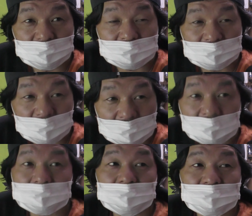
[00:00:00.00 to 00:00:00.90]
すごい
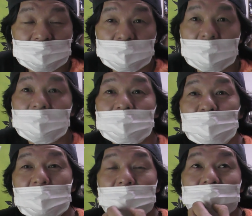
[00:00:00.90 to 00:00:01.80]
数の人に迷惑
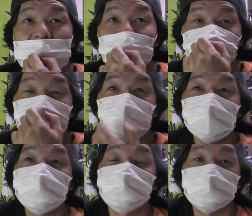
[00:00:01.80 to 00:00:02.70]
をかける可能性
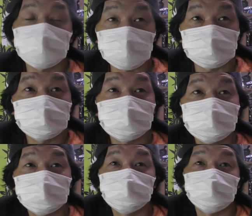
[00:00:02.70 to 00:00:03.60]
があるので、
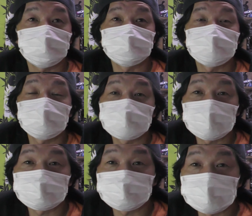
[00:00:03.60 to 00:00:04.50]
まあ、こちらも
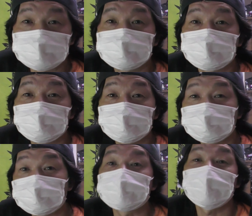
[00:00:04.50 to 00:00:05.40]
ちゃんとテスト
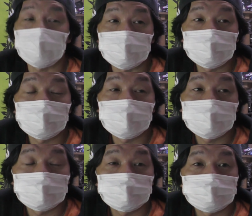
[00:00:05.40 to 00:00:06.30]
をして、
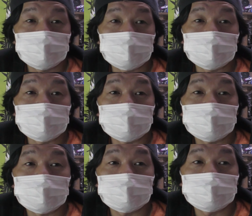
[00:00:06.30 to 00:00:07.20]

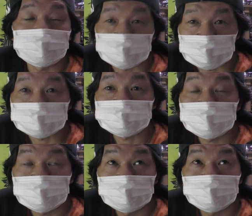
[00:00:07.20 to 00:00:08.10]
えー、やってます。
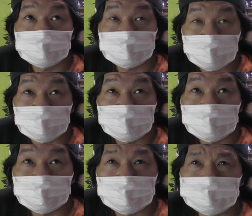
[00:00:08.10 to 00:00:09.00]
で、
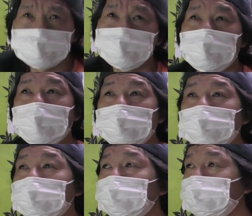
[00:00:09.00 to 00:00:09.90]
え従来
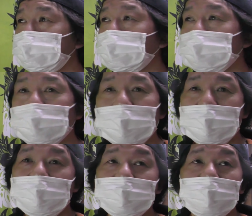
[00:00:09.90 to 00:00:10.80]
の
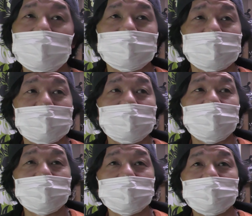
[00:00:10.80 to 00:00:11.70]
トレーラーになかった機
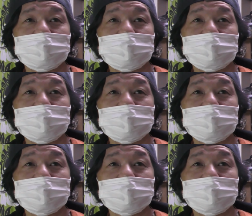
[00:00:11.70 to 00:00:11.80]
能